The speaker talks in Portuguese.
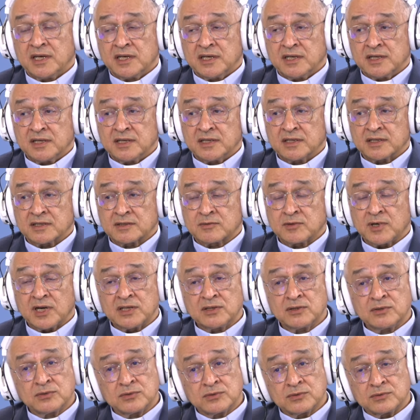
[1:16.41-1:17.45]
eh,
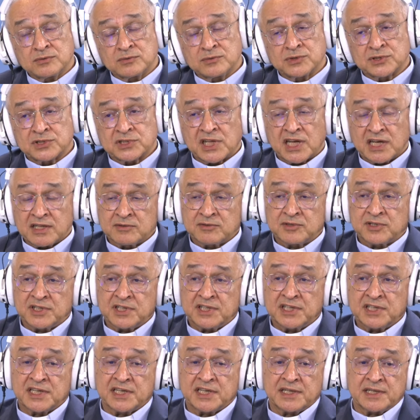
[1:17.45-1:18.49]
quando o Estado
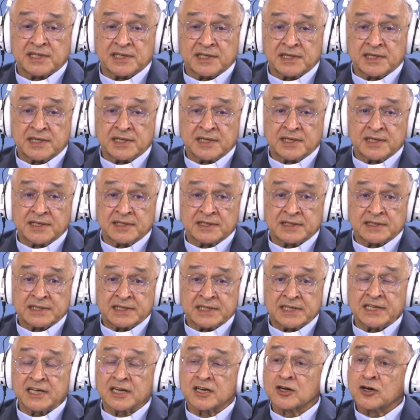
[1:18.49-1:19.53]
tinha, eh,
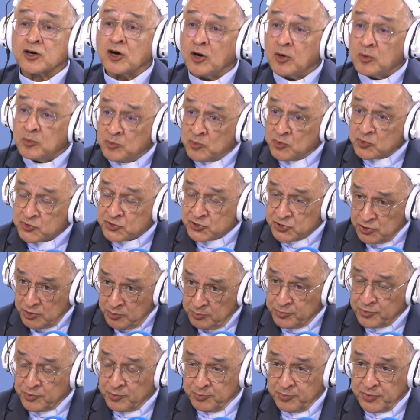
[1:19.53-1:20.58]
tinha como seu
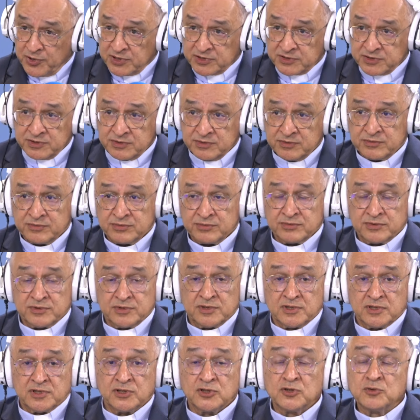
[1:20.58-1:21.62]
propósito,
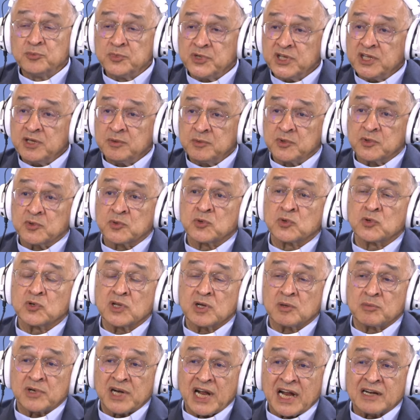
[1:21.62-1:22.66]
no mínimo,
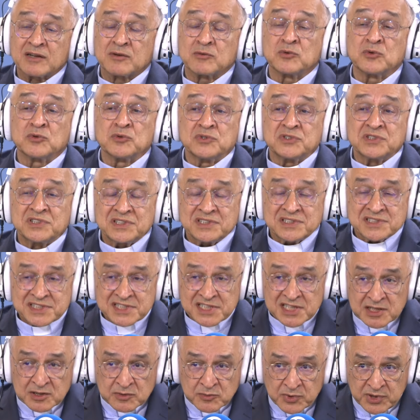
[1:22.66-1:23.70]
colaborar com
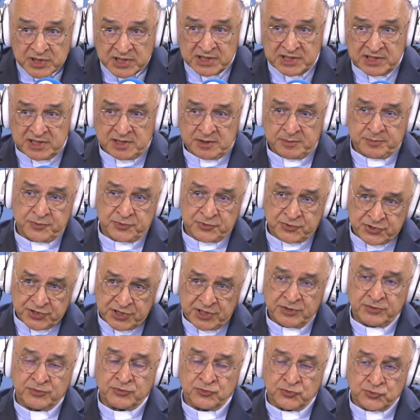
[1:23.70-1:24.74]

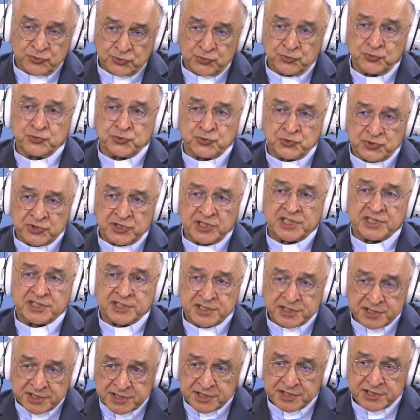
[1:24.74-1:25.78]
50% dos custos
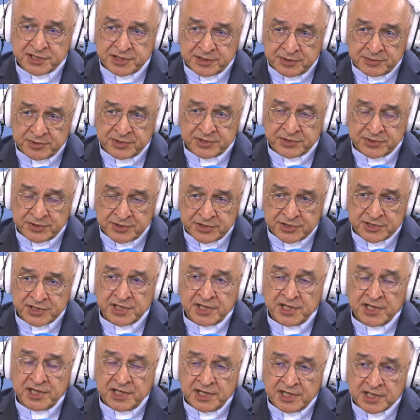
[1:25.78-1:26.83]
destas instituições
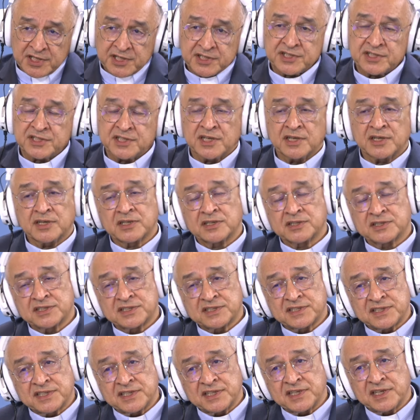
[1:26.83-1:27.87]
e que se, que
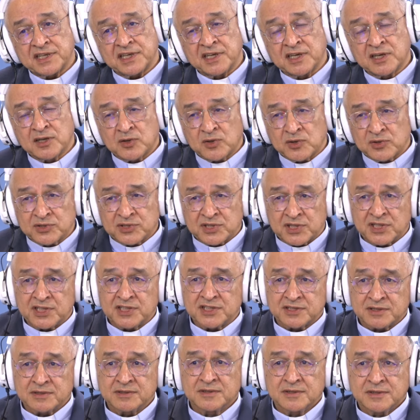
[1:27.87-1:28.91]
se Estamos A falar
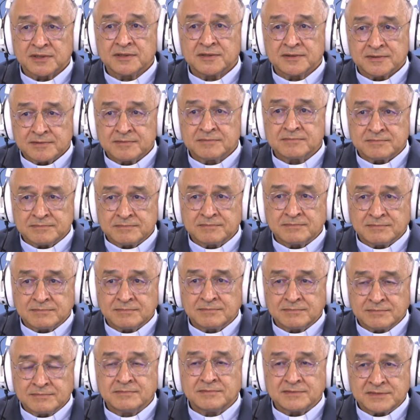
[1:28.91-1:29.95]
de metade dos custos de
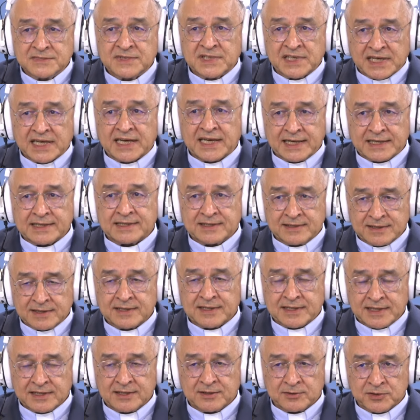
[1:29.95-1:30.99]
cada utente. De cada, de
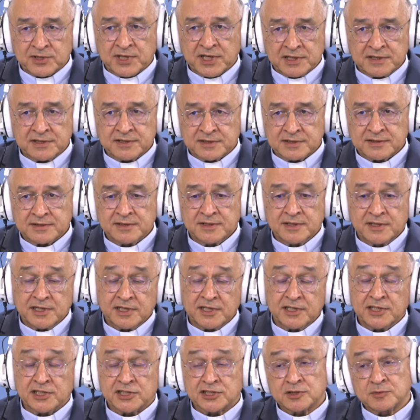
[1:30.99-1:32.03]
cada utente,
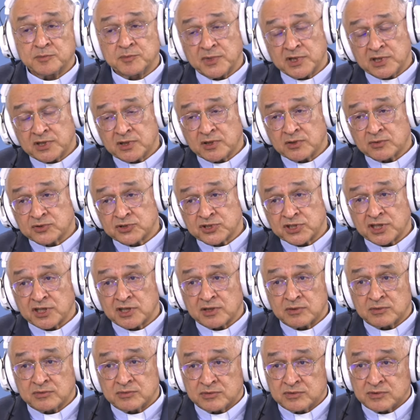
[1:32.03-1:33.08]
e neste momento não
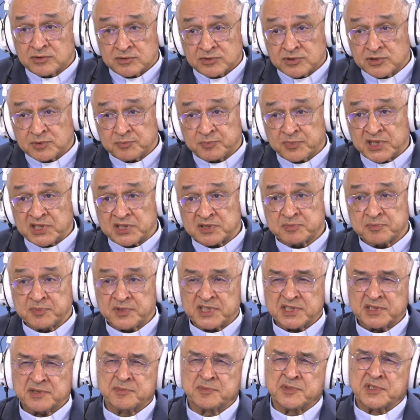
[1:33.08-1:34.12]
chegam,
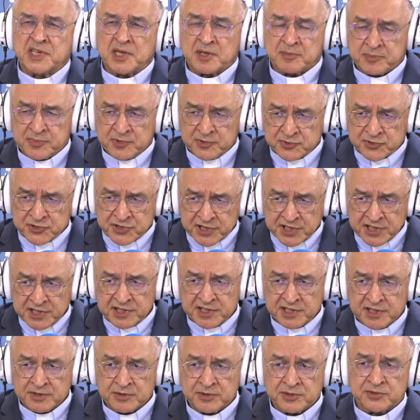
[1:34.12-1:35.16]
parece-me que é pelos
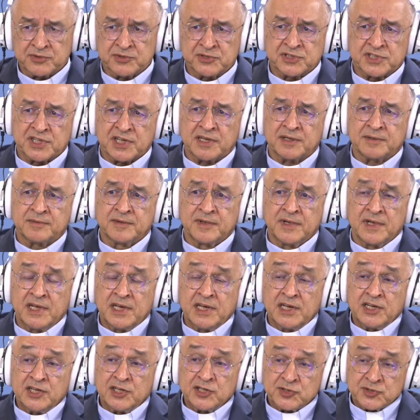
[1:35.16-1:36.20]
38 que está.
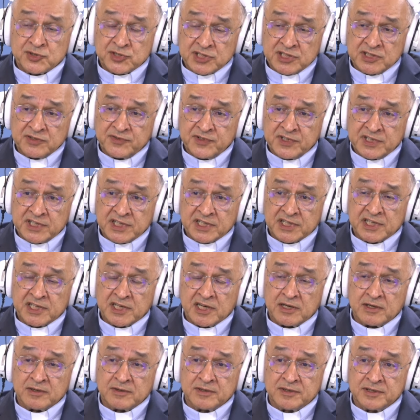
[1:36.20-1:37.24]
Isto Sim, significa que,
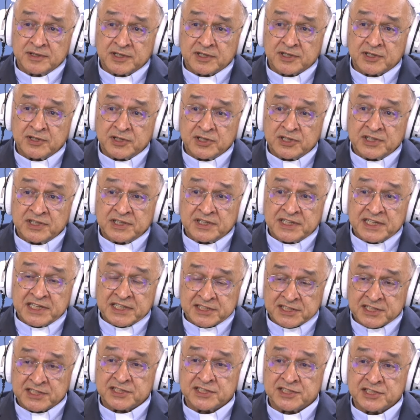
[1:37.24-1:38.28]
há, que
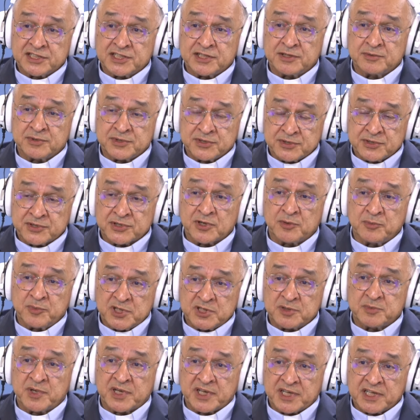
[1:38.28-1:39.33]
estas instituições estão
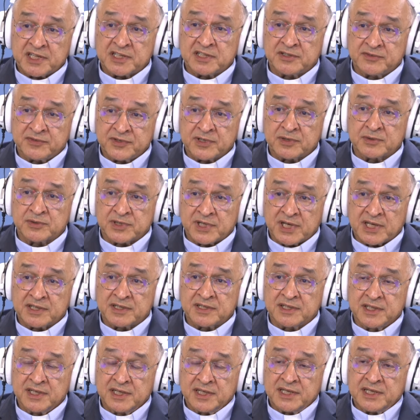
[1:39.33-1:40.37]
mesmo em grande dificuldade
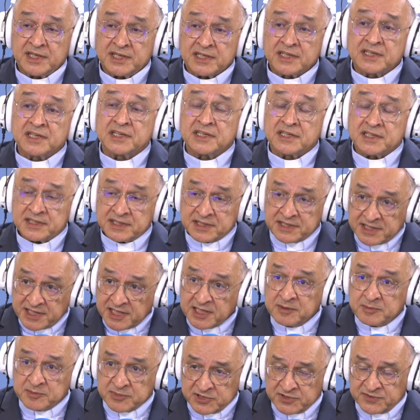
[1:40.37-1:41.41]
e que
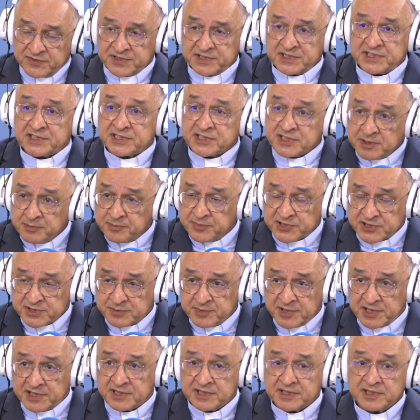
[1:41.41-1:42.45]
temos de fazer,
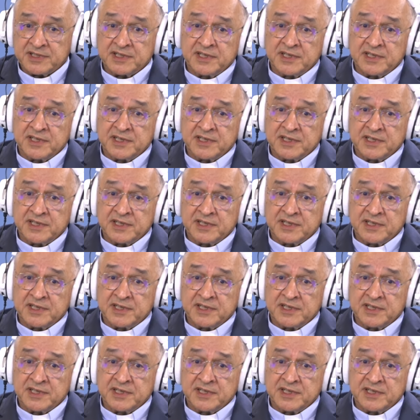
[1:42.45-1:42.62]
simplesmente